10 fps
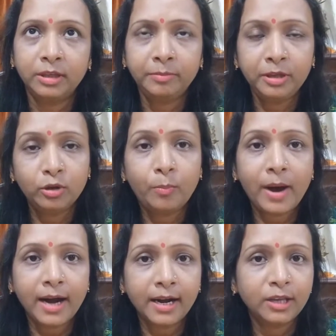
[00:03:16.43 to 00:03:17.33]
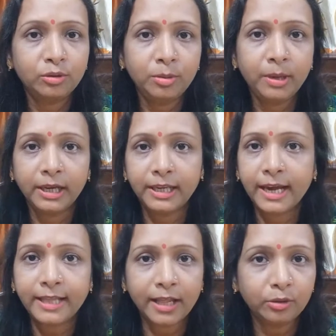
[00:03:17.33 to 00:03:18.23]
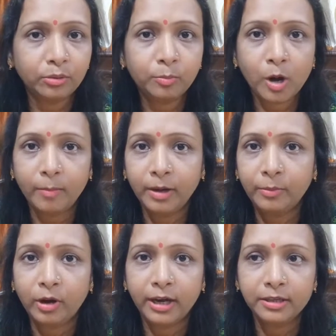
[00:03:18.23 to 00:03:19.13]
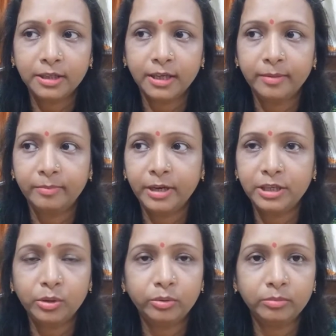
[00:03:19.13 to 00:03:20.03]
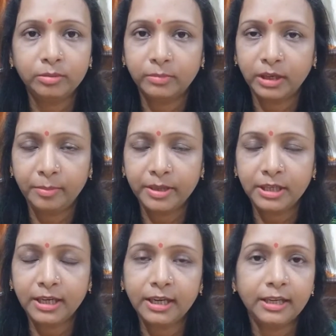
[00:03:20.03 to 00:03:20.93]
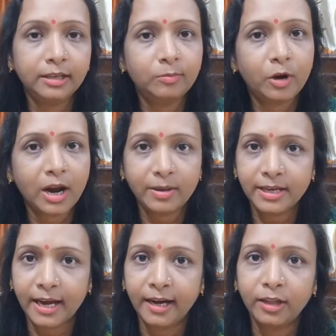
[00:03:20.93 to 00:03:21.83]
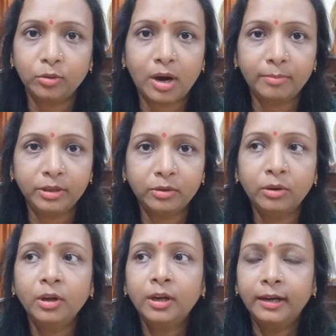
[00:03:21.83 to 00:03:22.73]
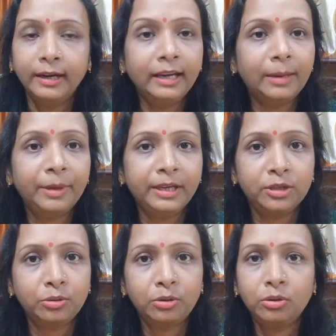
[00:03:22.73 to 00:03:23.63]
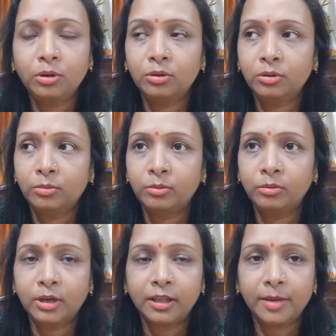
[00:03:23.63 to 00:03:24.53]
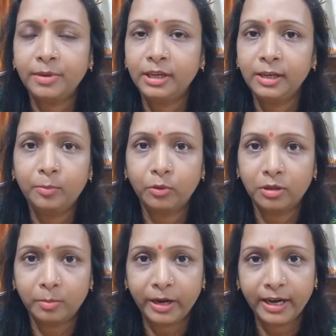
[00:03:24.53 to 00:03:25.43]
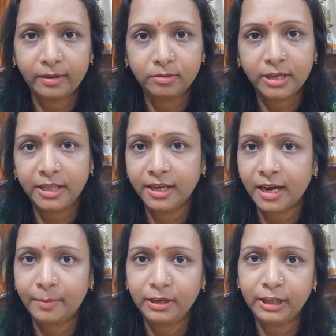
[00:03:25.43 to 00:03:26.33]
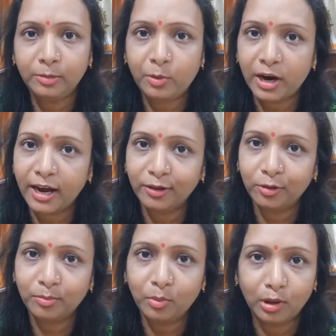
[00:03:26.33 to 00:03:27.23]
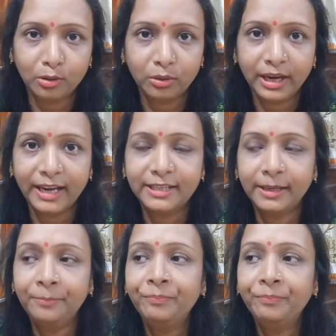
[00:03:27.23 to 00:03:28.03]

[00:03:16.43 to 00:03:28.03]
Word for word: এমনিতেও পাটা যদি ভেঙে যায় তাতেও প্রবলেম হয় যে বেশি মানে বেশি কি হিল পরা যায় না তো আমিও লিগামেন্টে চোট তো তো ওটাতে আমি হিল পরতে পারি না সেই থেকে আমার হিল পরা একদম বন্ধ হয়ে গেছে